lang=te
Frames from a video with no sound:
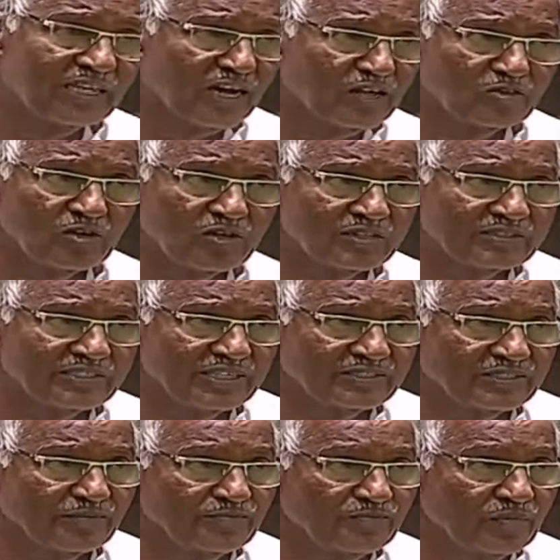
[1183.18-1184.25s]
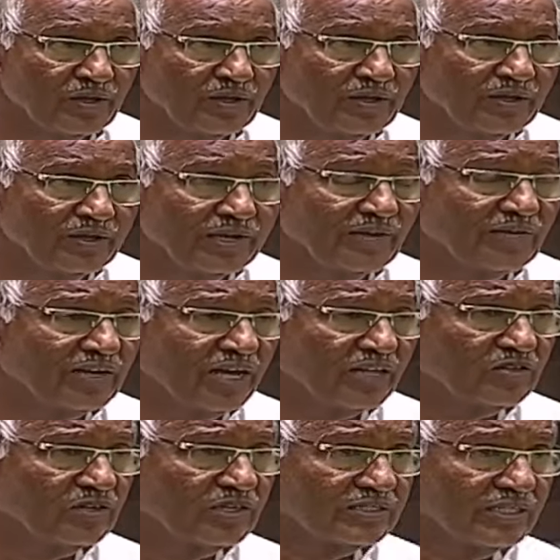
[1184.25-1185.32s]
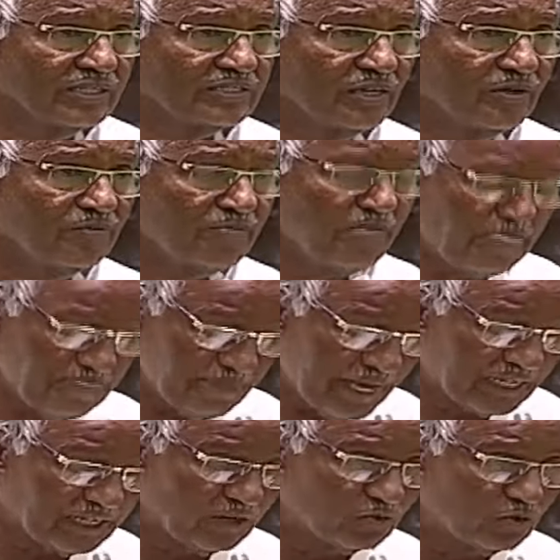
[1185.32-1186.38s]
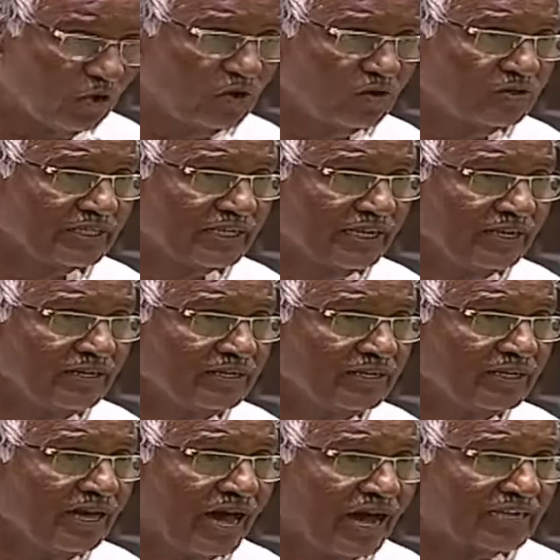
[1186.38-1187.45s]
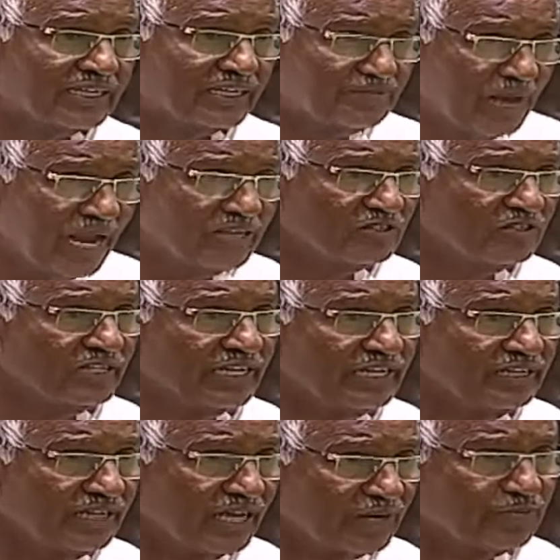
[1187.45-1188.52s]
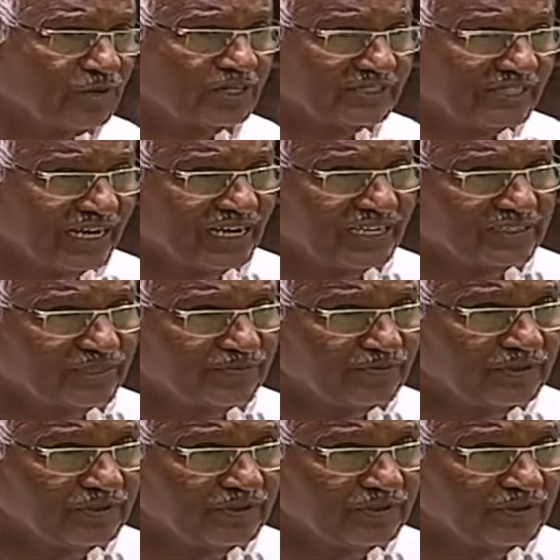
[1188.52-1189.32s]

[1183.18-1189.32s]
ఆందోళన చేశాం ఏమైనా ఆందోళన చేశాం ఎక్కడ కోలు ఉంటే అక్కడ ప్లాంట్ని ఏర్పాటు చేయాలని చెప్పి